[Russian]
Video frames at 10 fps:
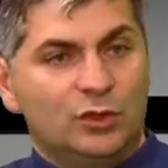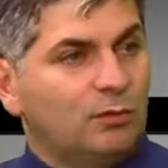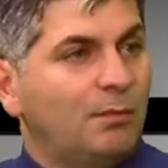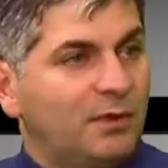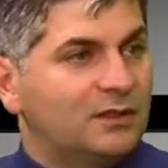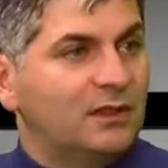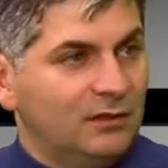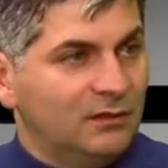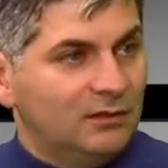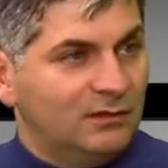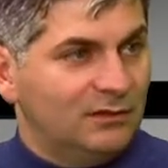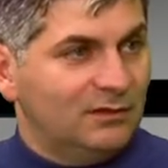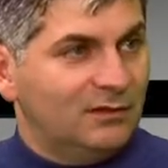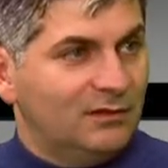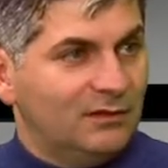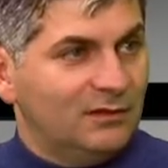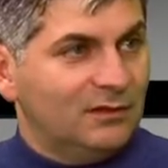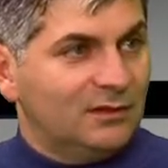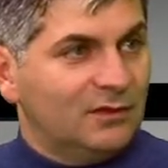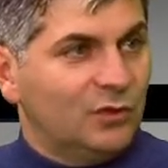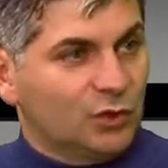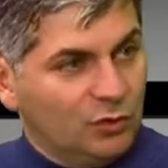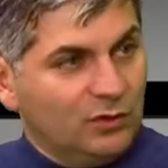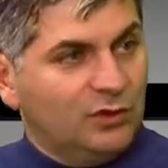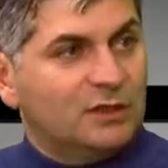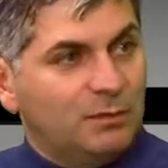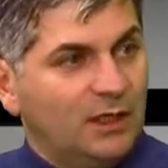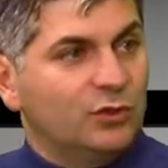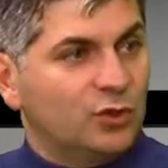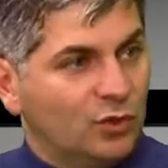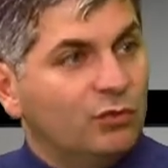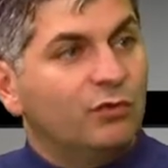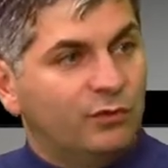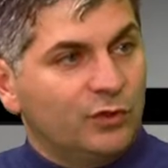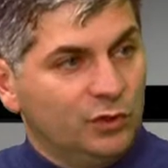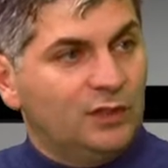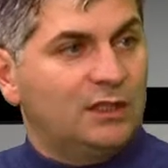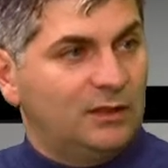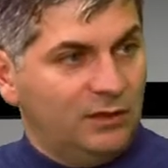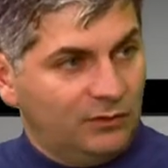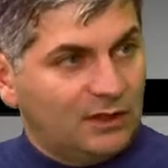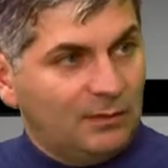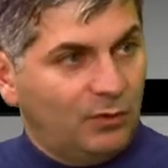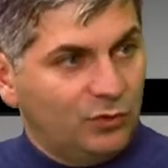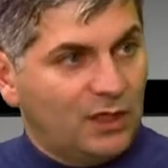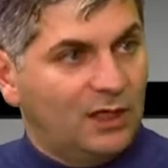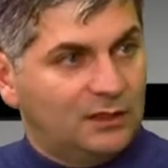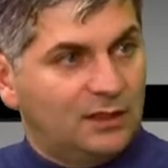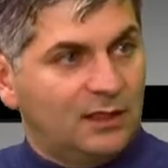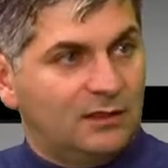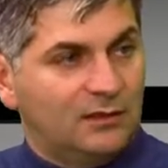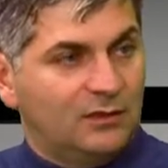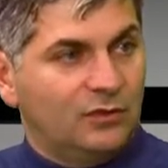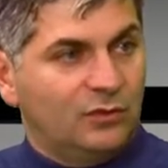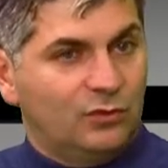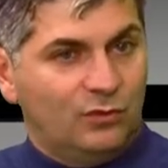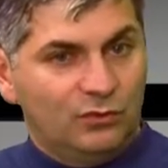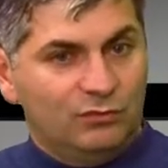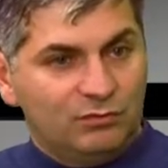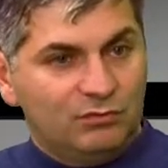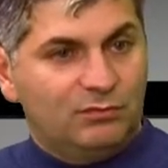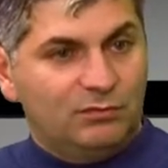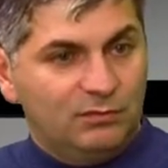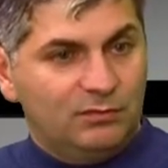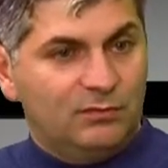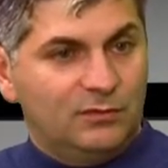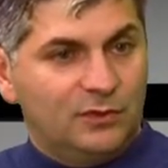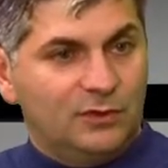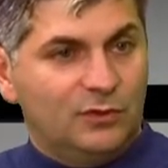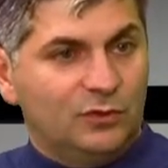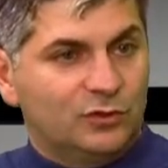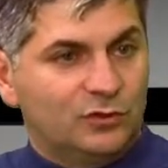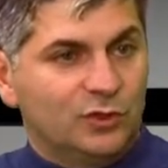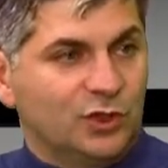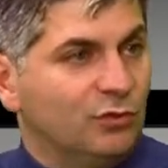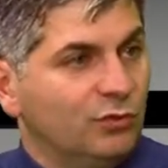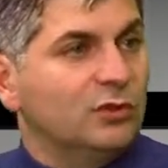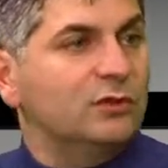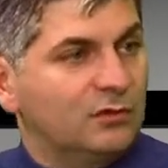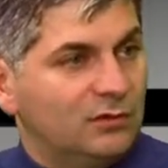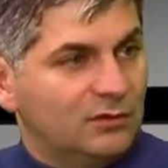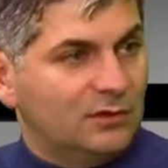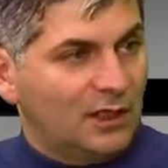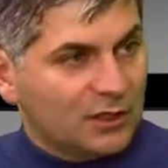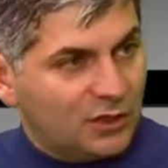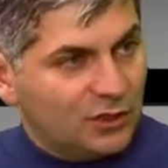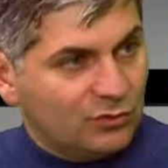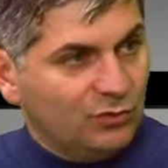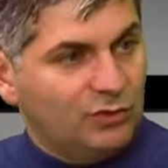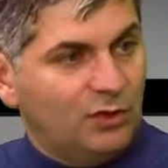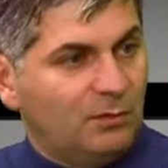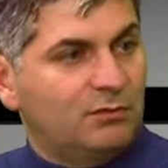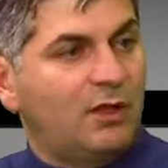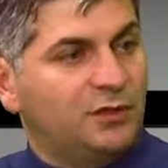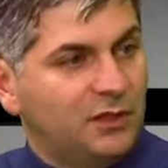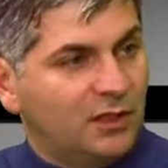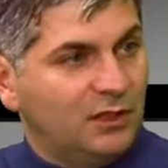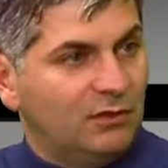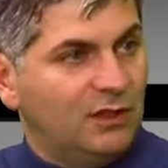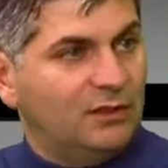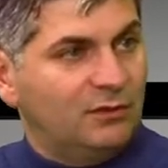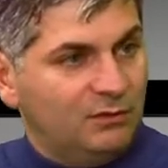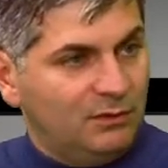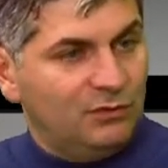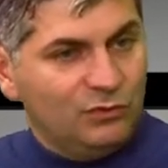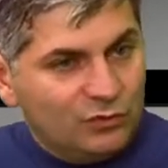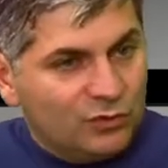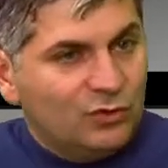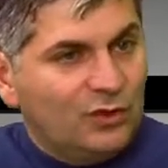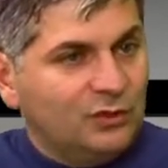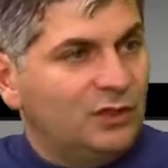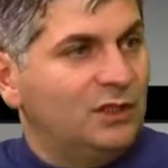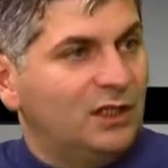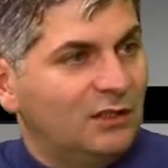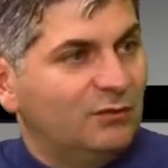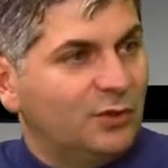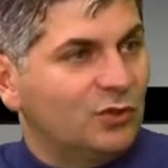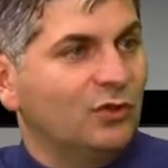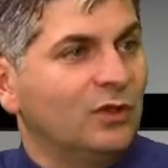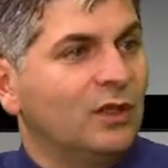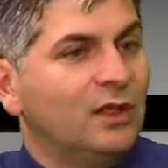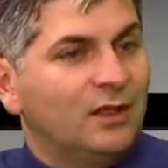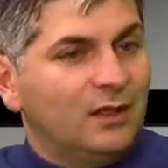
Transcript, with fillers: Не то, чтобы он постарел. Вот он, несмотря на то, что у него результат не всегда получается дать, он, он живет каждую секунду. Я сегодня позвал Тихонова, да. Ну что, Андрей Тихонов пришел.